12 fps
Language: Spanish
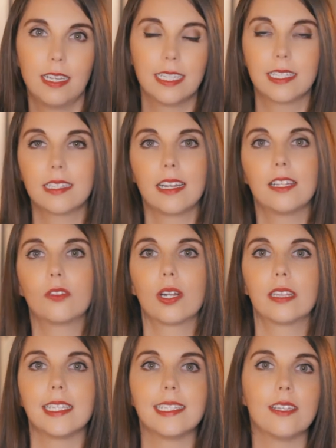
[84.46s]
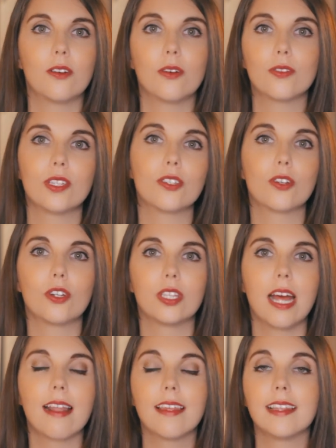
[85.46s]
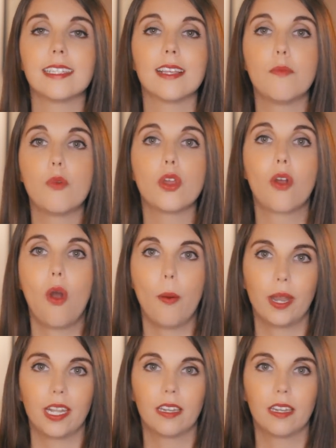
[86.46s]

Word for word: Este talento artístico se hizo notar desde muy joven.